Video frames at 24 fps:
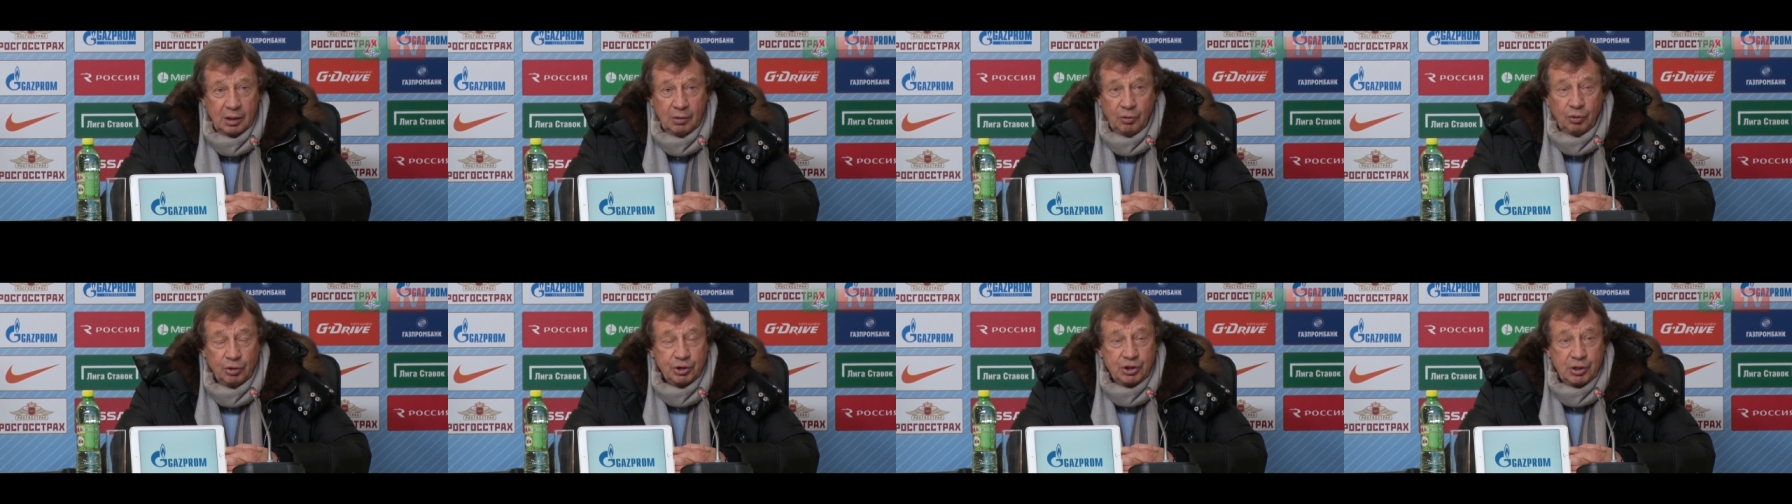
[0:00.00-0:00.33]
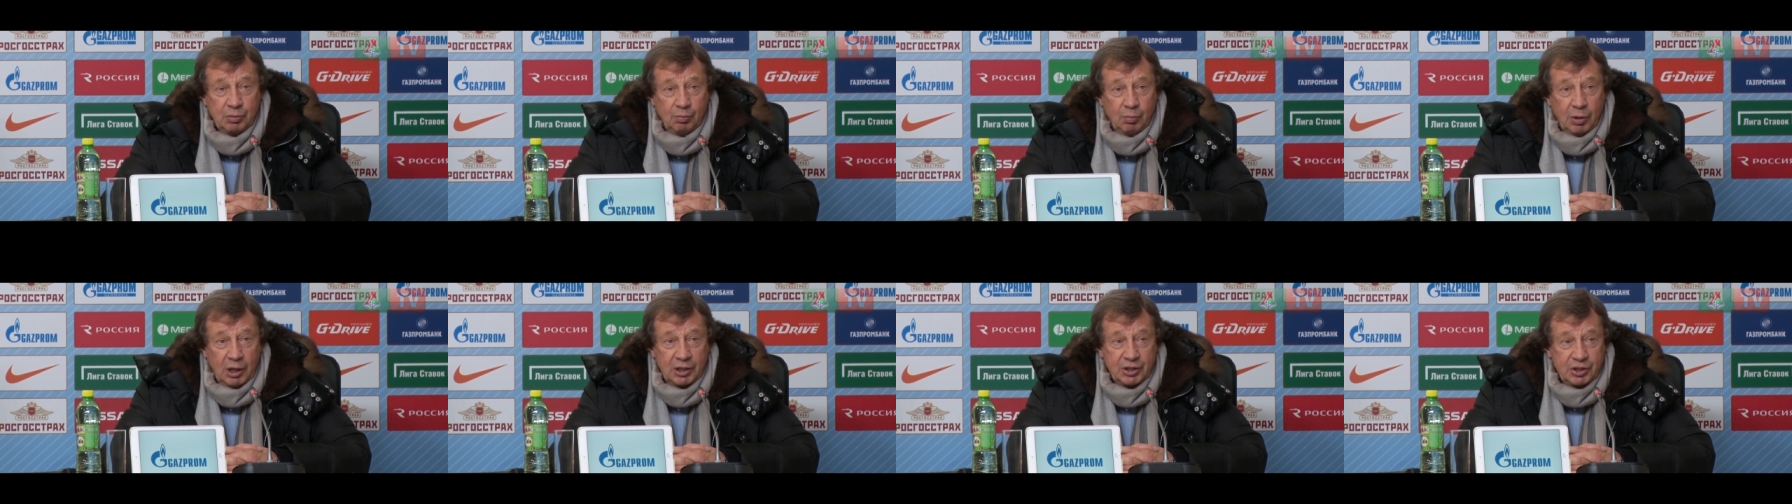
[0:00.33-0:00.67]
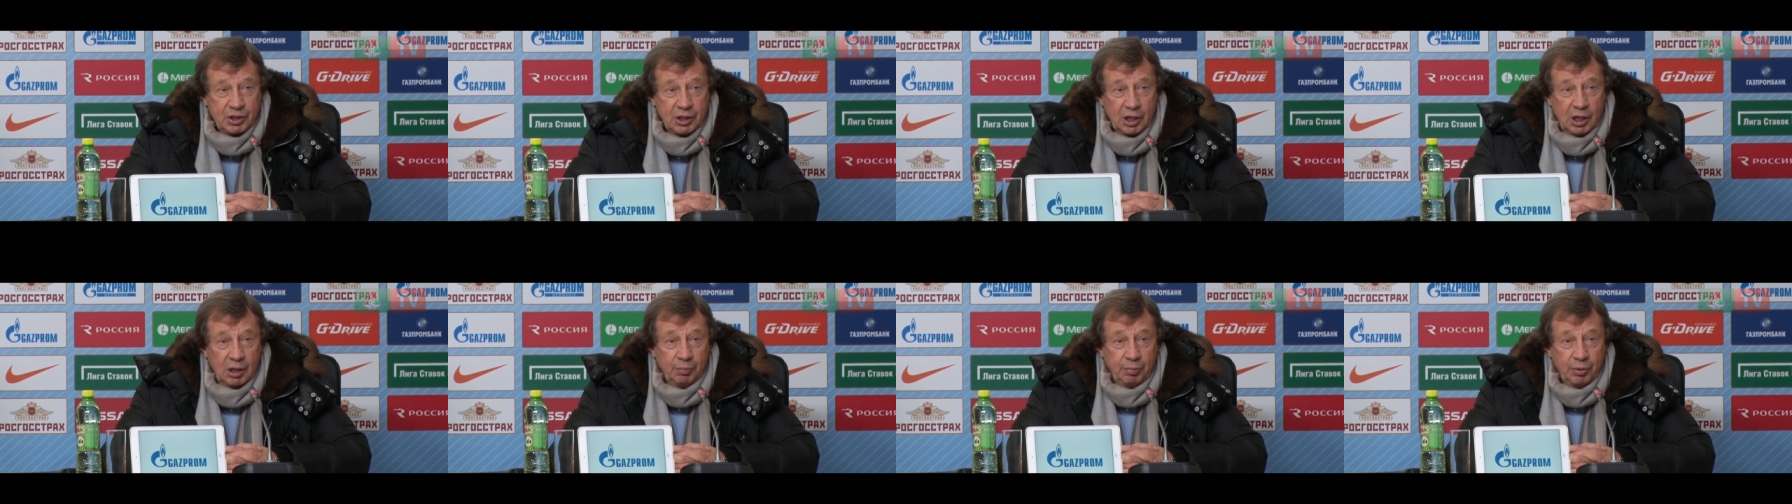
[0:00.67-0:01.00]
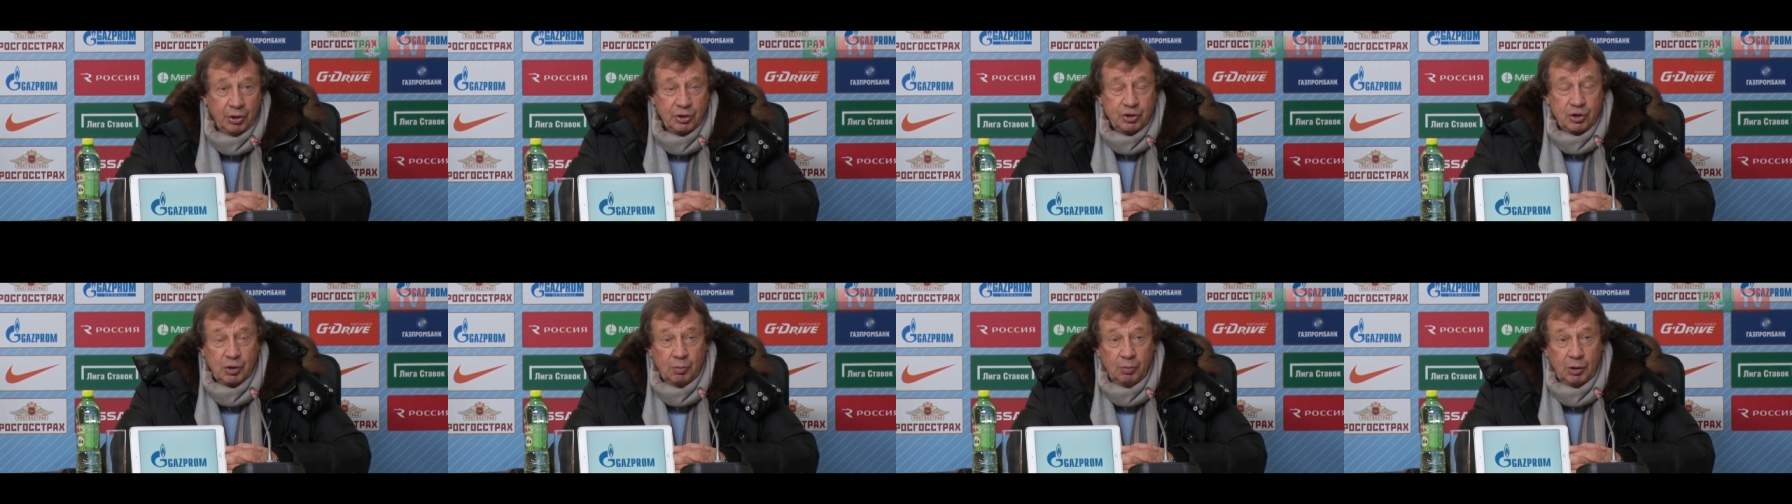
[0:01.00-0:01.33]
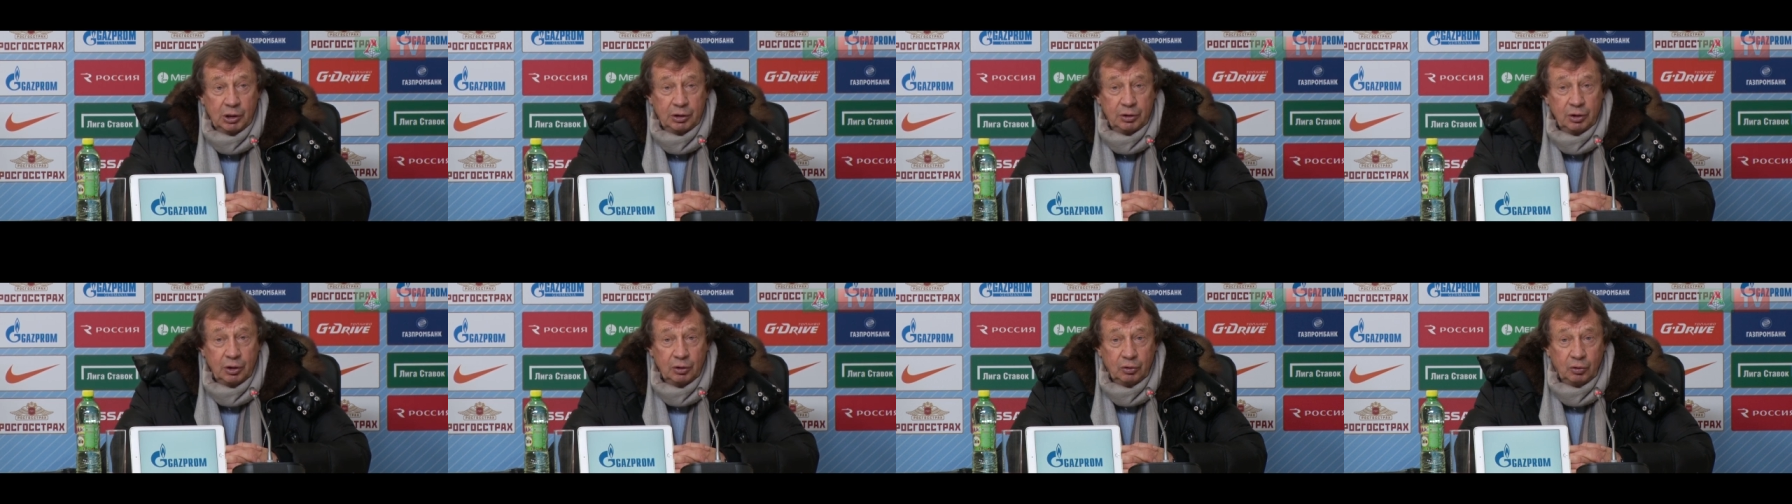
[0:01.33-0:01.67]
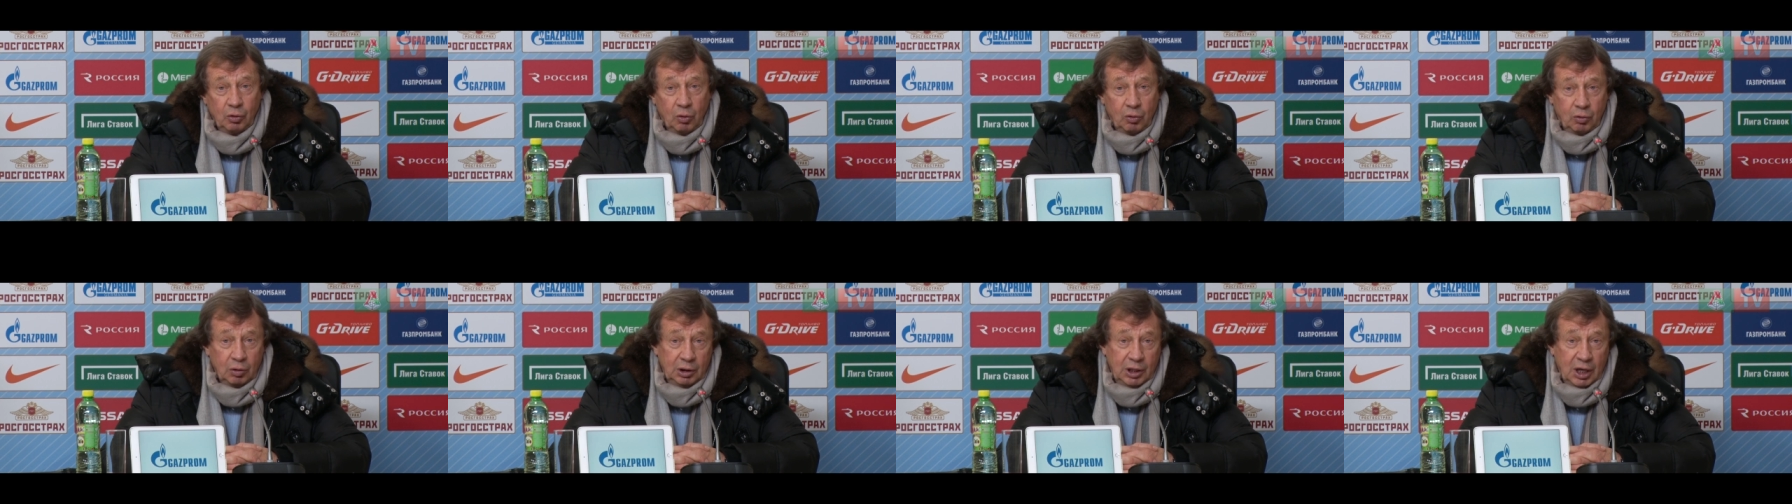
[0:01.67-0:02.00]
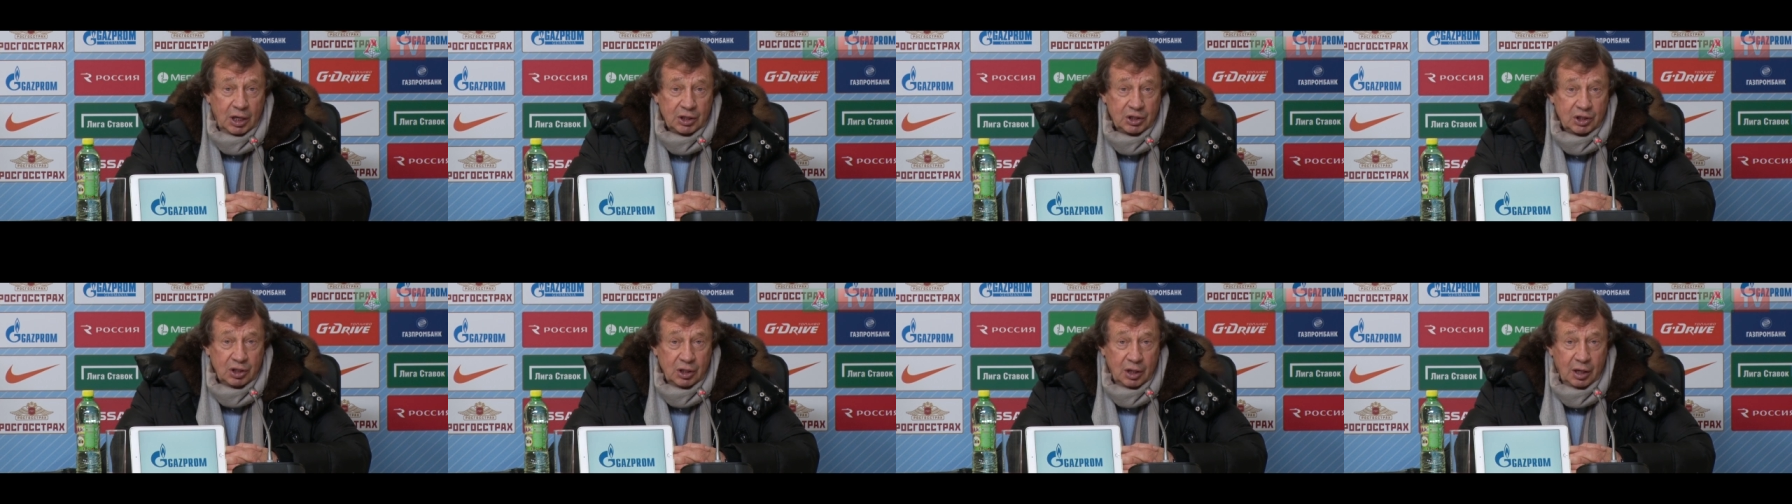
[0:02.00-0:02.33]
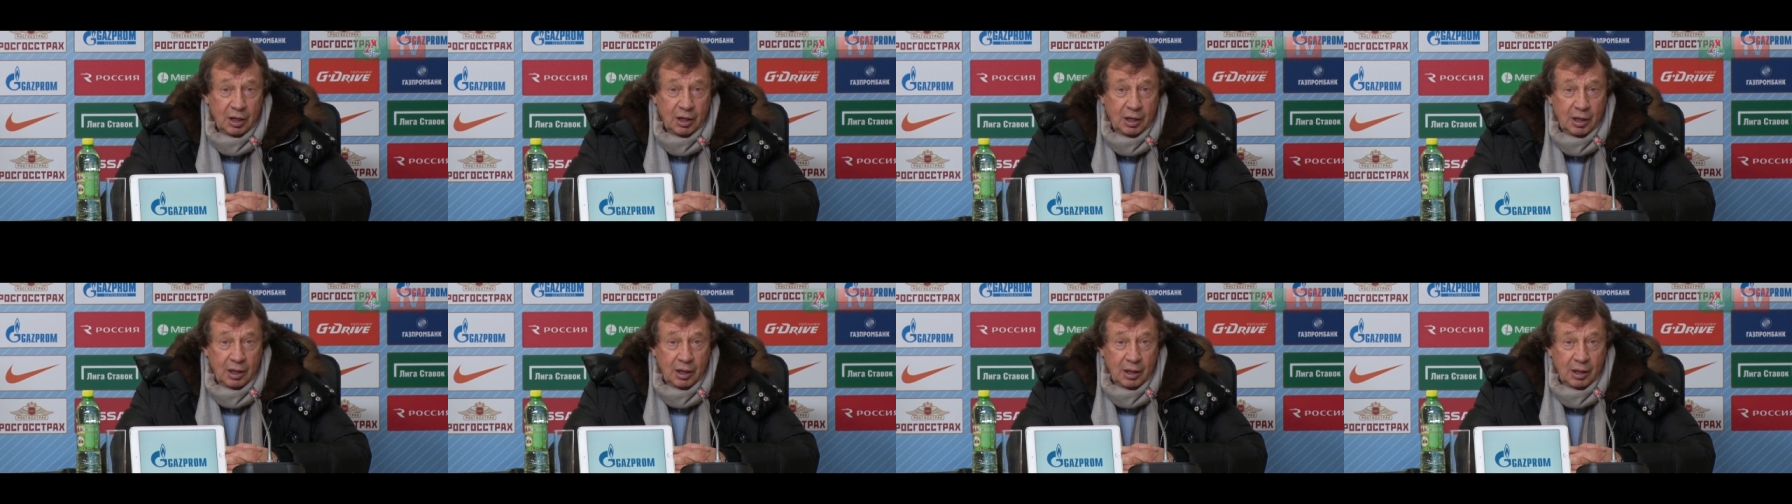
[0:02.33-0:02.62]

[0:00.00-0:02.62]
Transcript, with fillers: очень большая. Причем это не только наша,